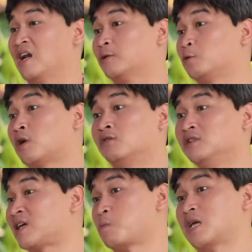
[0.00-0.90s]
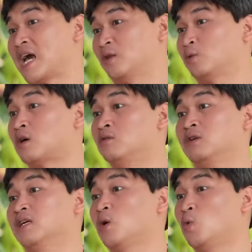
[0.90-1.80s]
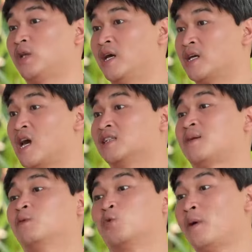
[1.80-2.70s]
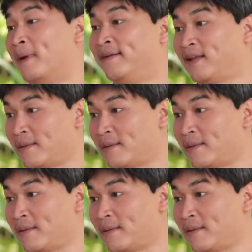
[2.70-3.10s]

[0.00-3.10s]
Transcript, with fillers: là tôi tự sống vậy tôi tự đi thu tiền về xong rồi tôi mới bệnh